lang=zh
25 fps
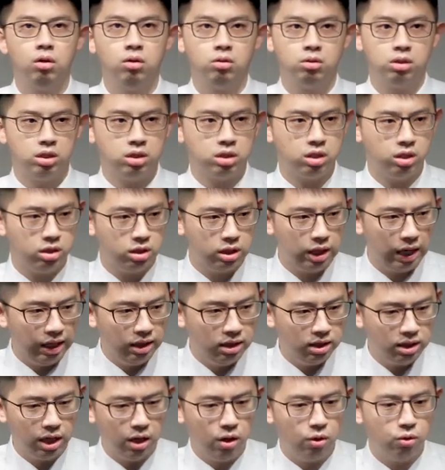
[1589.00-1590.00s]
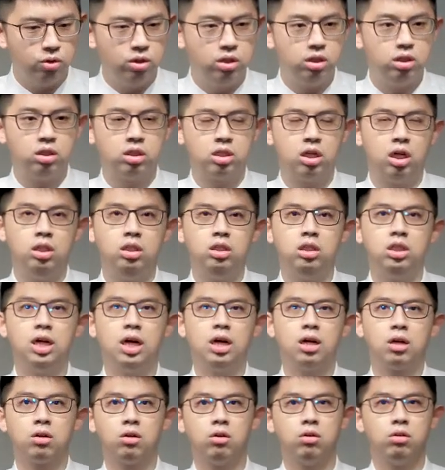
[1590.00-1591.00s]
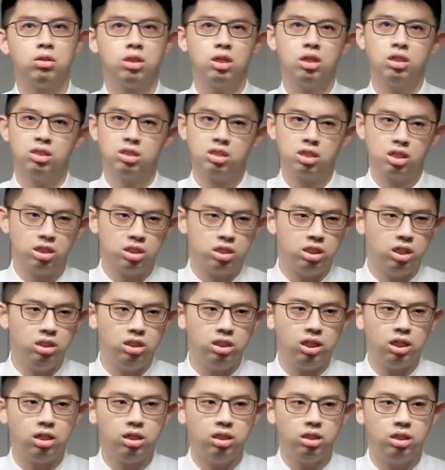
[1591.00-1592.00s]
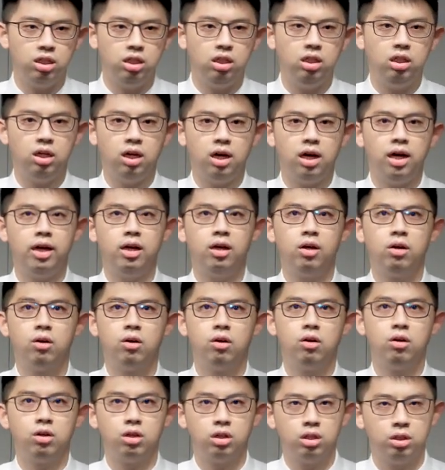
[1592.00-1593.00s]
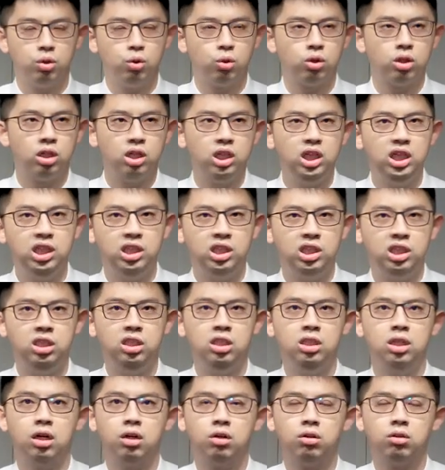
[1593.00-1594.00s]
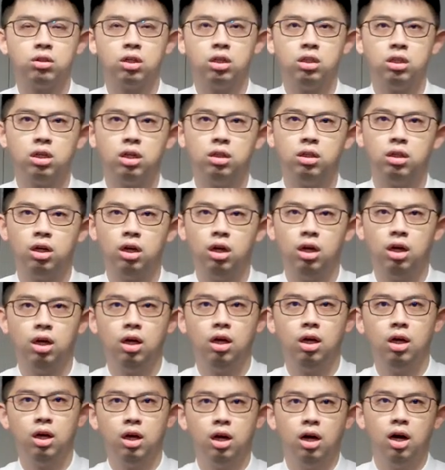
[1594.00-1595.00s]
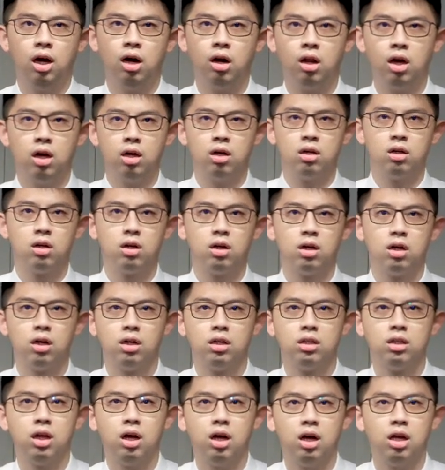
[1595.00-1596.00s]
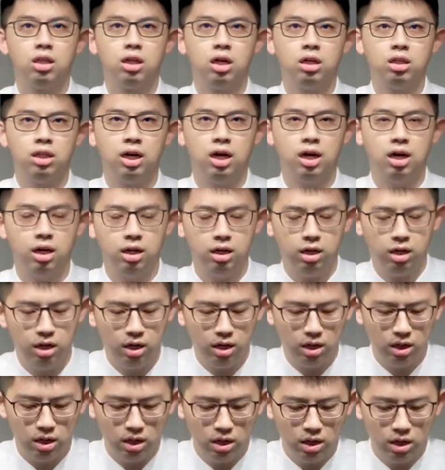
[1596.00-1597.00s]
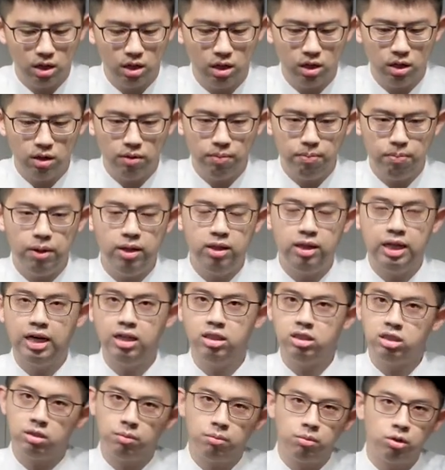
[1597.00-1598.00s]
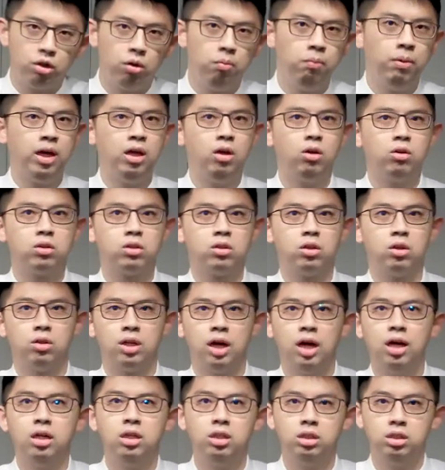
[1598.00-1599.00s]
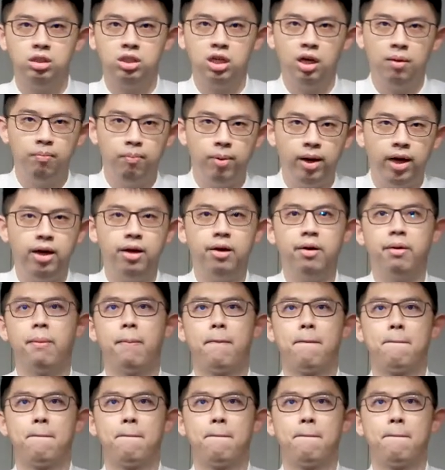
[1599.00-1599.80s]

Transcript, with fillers: 那甚至还造城墙哈，那这个城墙很厉害啊，很多的利器啊哈等等。好了，那当他本来什么都没有的时候，他很谦卑啊。